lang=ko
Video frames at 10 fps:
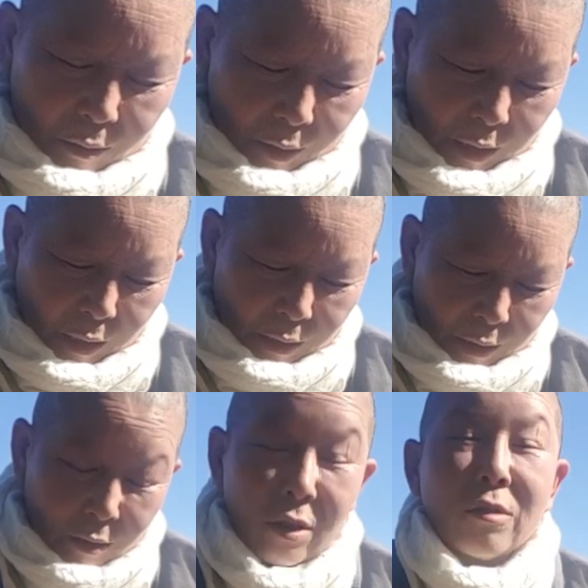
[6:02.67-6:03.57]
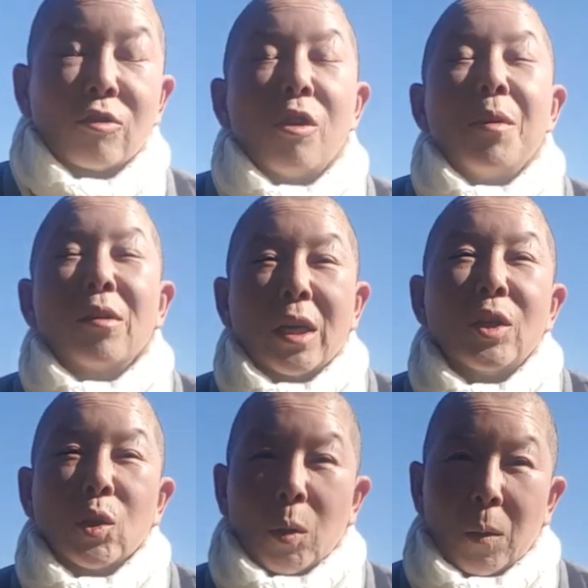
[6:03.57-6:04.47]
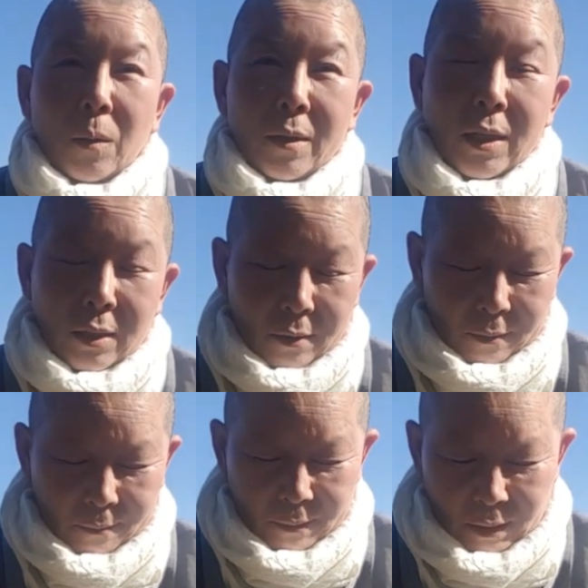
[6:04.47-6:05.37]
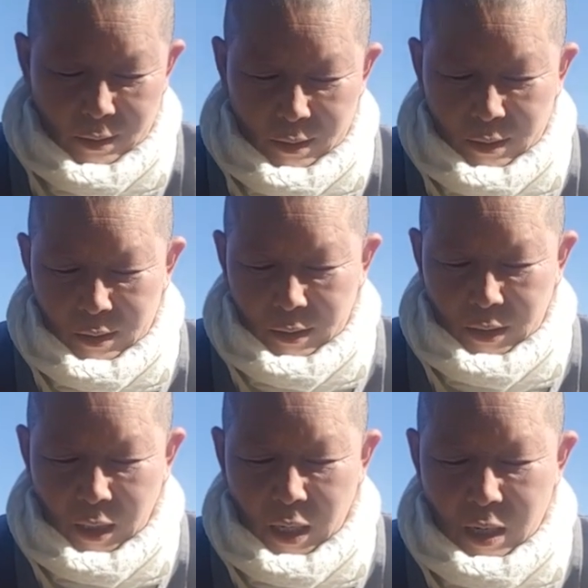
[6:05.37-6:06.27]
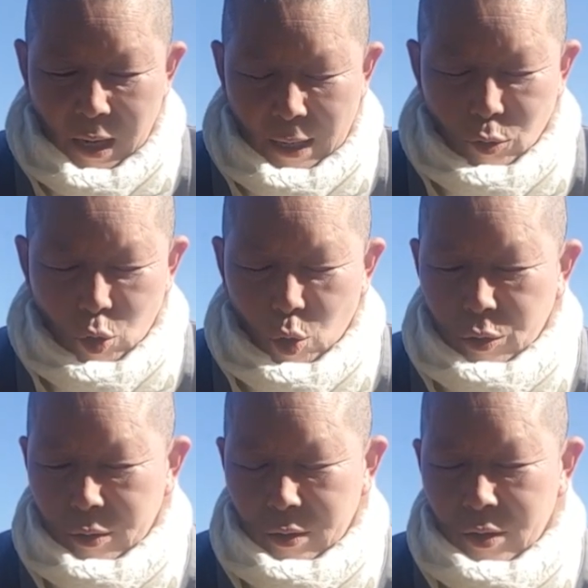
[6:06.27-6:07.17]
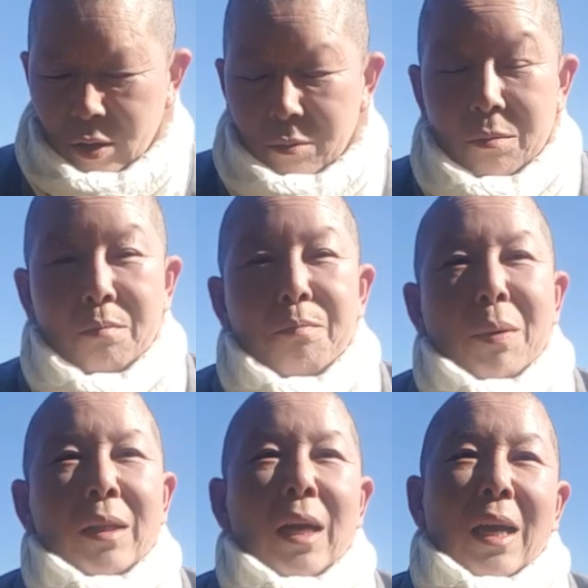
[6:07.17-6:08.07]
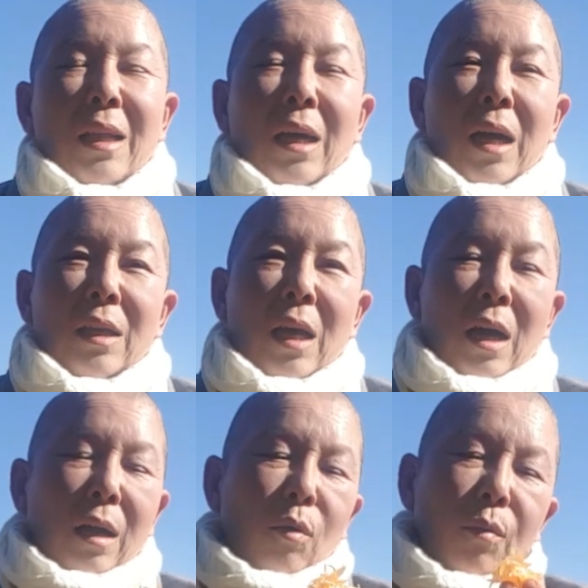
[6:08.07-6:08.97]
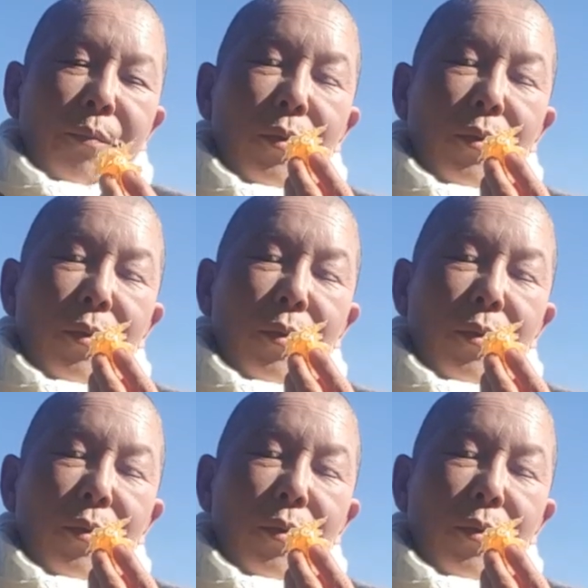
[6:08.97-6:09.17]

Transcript: 그래서 제가 이제 그런 설명을 했죠. 사실은 제일 안 좋은 그런 바닥에다가 내가